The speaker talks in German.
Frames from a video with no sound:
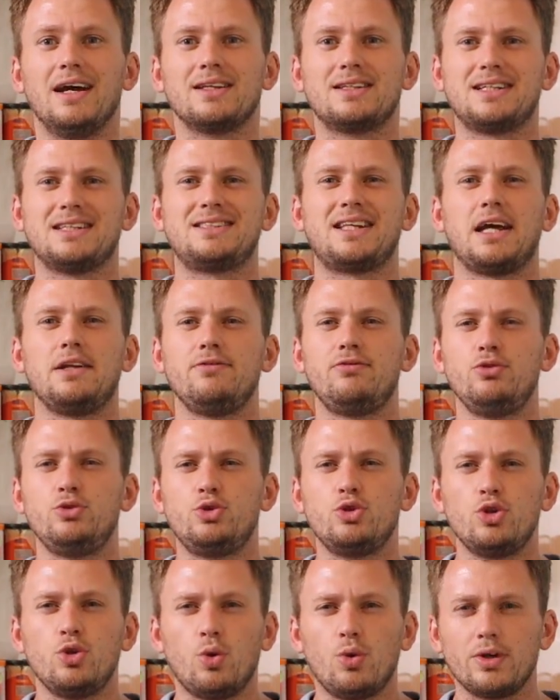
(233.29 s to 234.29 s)
Das heißt, rein
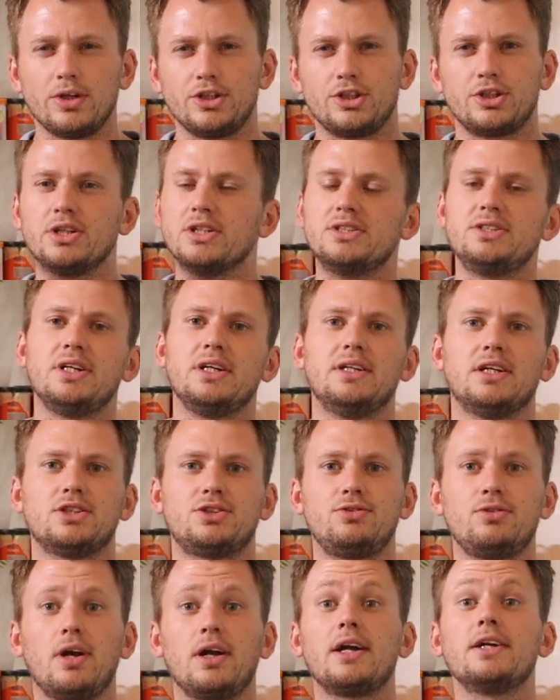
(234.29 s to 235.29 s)
physiologisch gesehen
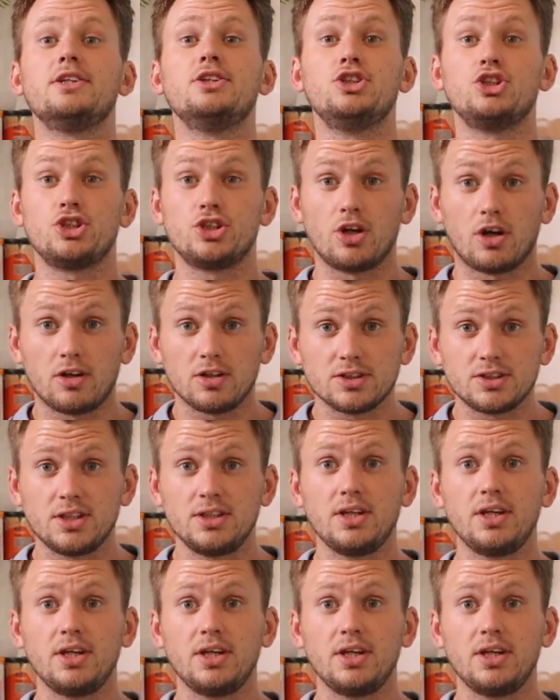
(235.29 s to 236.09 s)
hast du gar keine Chance,